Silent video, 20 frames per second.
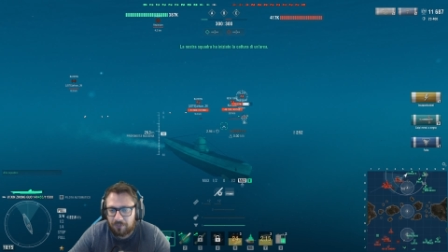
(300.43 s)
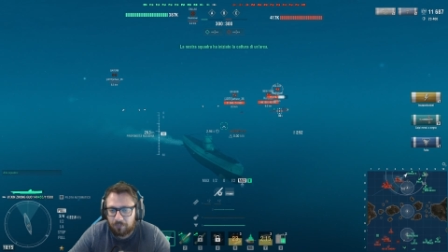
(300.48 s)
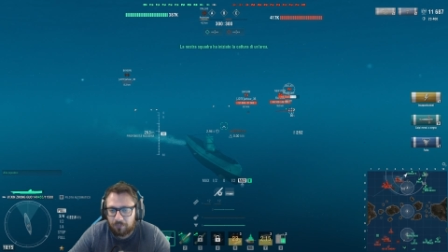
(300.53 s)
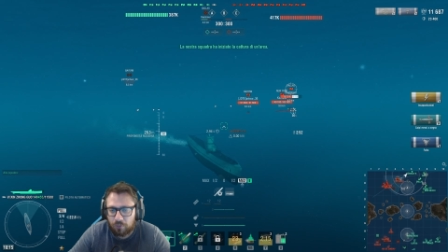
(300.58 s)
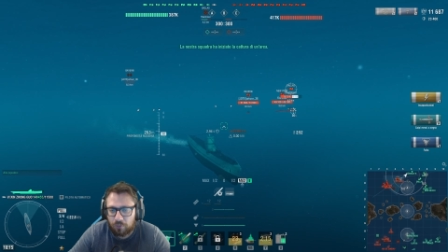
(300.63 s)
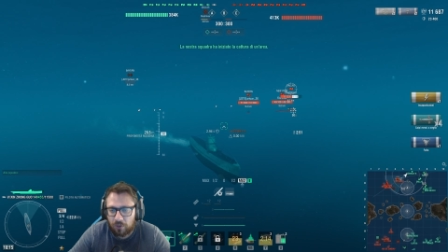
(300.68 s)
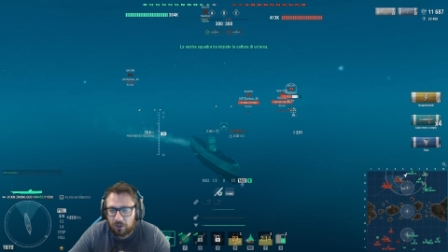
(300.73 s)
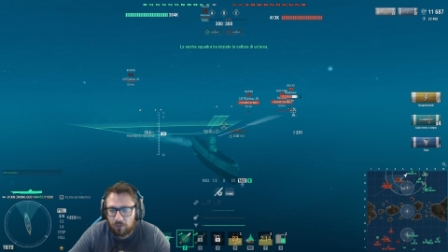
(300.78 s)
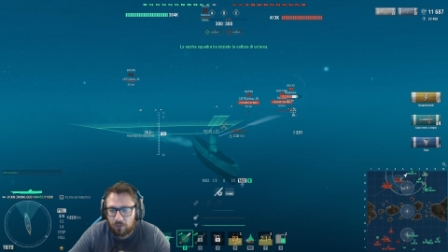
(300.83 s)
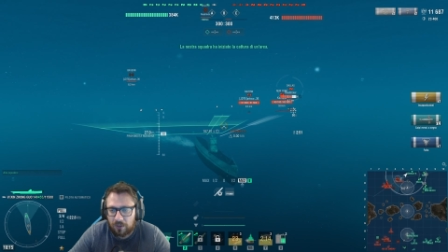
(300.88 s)

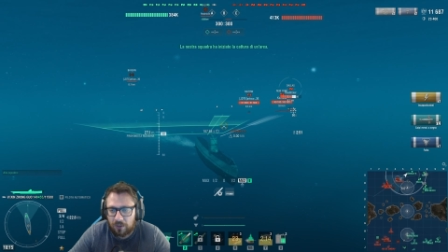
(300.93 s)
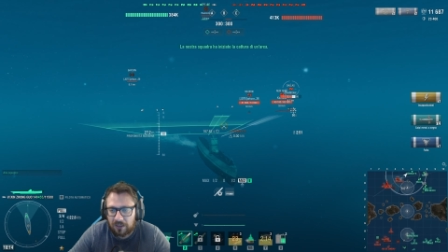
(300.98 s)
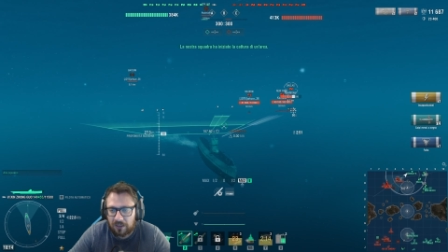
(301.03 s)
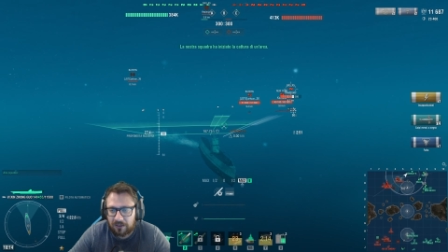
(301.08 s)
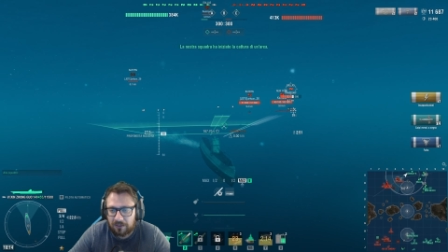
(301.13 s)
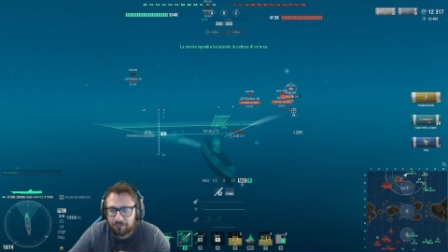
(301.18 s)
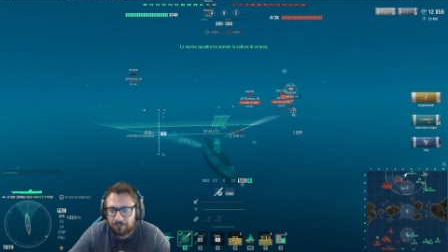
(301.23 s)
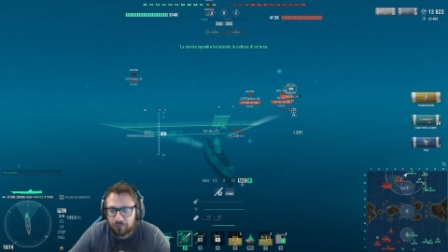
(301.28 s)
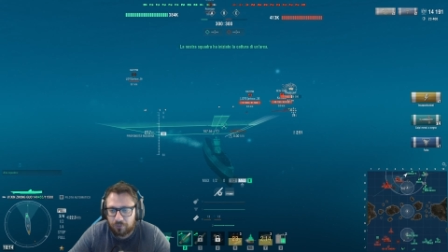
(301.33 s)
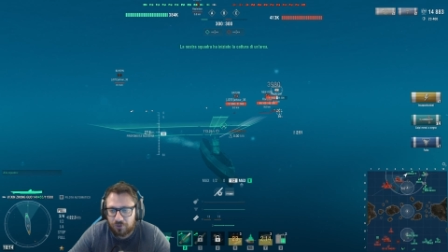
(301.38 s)
più accurata
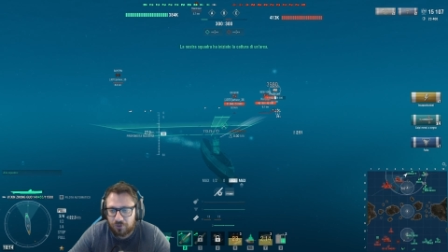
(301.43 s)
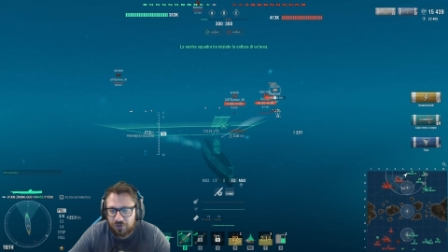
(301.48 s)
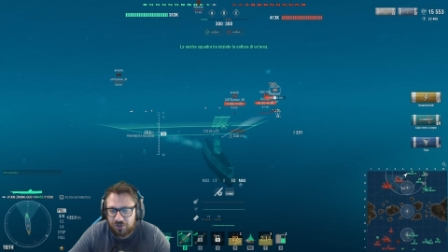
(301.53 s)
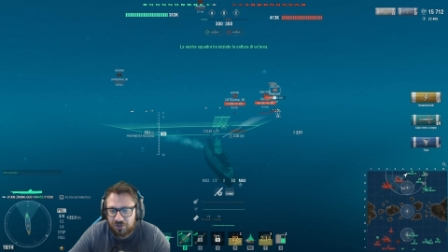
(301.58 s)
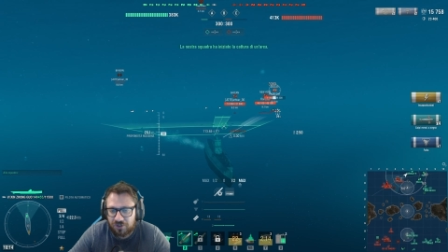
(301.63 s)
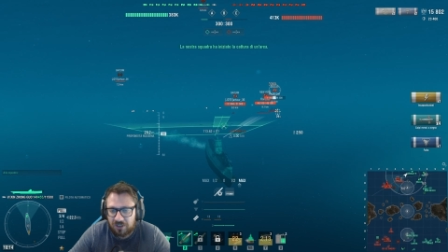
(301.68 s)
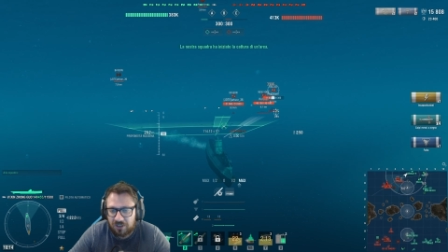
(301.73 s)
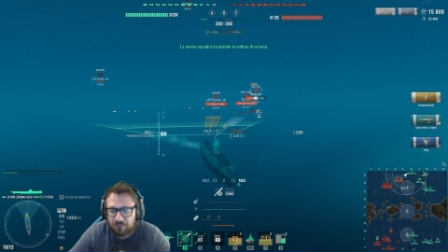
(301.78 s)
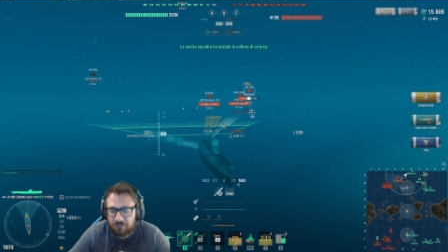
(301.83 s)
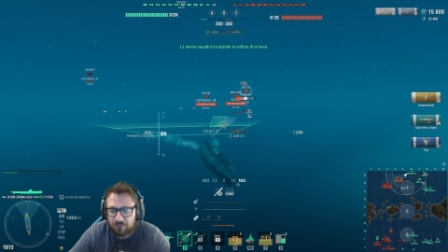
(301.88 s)

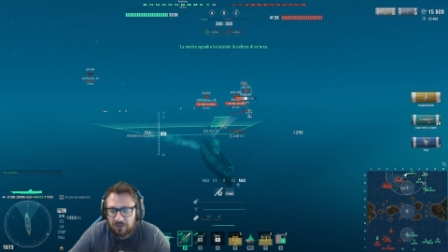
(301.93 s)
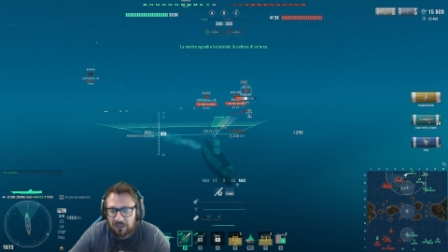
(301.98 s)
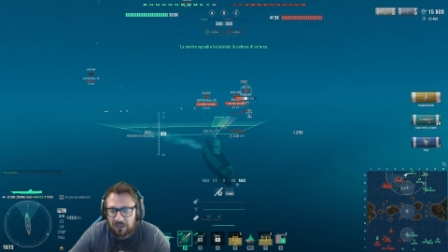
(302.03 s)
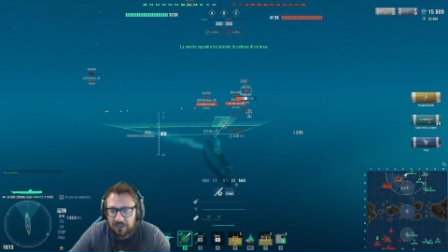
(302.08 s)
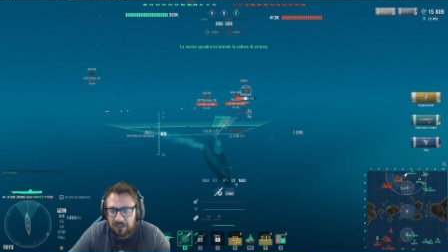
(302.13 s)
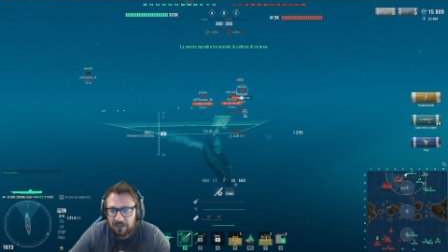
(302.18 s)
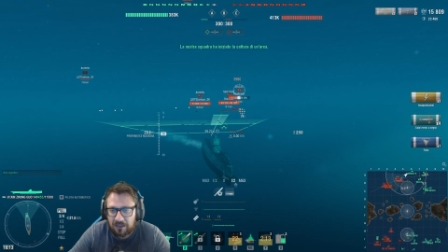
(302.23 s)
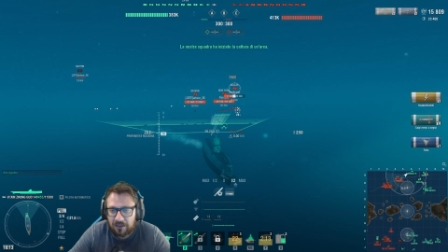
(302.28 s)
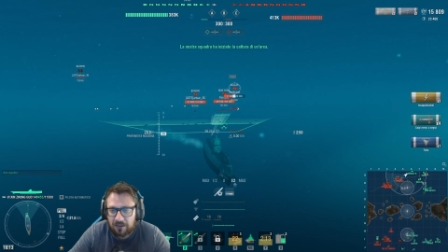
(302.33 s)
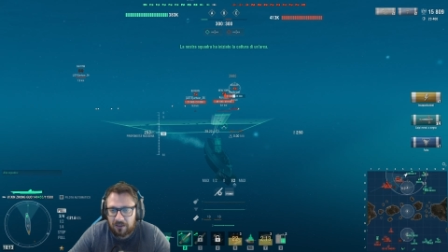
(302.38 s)

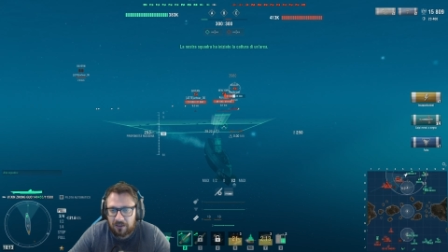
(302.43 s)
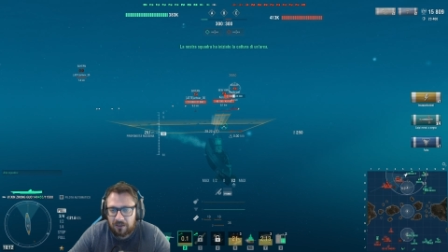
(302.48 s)
possibile